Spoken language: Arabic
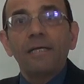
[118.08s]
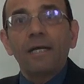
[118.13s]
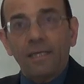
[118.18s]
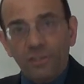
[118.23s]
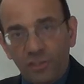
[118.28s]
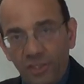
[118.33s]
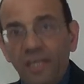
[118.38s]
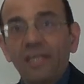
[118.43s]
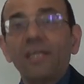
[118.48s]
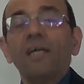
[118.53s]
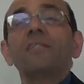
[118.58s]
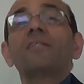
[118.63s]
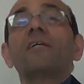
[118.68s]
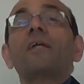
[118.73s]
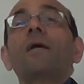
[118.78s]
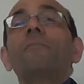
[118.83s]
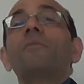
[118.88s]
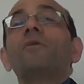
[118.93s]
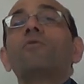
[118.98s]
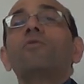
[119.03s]
عشان اقدر
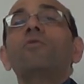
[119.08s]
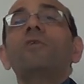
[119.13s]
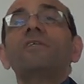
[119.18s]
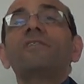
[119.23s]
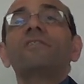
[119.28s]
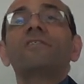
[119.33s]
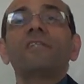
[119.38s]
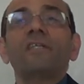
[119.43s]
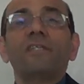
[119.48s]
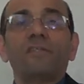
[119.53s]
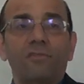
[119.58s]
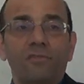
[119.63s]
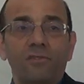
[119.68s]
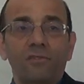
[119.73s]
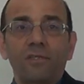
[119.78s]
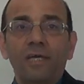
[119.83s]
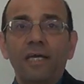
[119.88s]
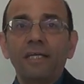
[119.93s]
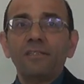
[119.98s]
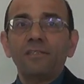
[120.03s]
اعمل كل
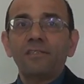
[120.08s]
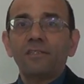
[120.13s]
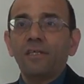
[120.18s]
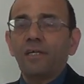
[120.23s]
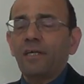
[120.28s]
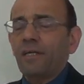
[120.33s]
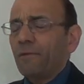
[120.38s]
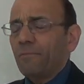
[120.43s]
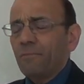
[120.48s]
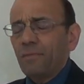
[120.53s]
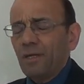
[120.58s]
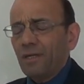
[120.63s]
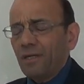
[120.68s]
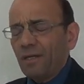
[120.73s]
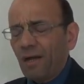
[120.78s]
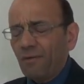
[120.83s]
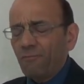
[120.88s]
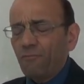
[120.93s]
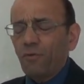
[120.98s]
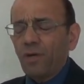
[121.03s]
ستيتس ان ست...
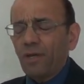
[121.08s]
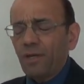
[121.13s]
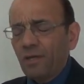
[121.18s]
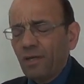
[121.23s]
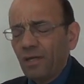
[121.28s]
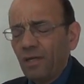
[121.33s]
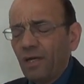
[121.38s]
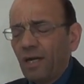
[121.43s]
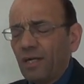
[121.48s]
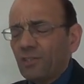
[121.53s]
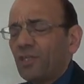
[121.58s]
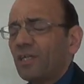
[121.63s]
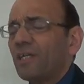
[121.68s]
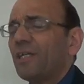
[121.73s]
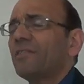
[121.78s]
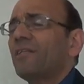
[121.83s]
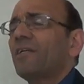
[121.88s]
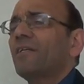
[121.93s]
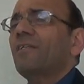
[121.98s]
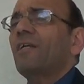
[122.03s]
عفوا عشان
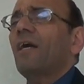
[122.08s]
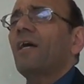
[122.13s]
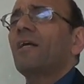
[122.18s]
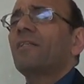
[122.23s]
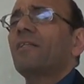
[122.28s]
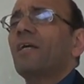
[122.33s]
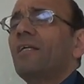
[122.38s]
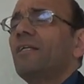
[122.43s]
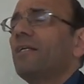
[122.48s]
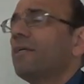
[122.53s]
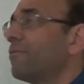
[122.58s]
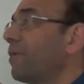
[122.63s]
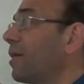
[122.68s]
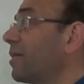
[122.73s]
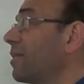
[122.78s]
اقدر اتغير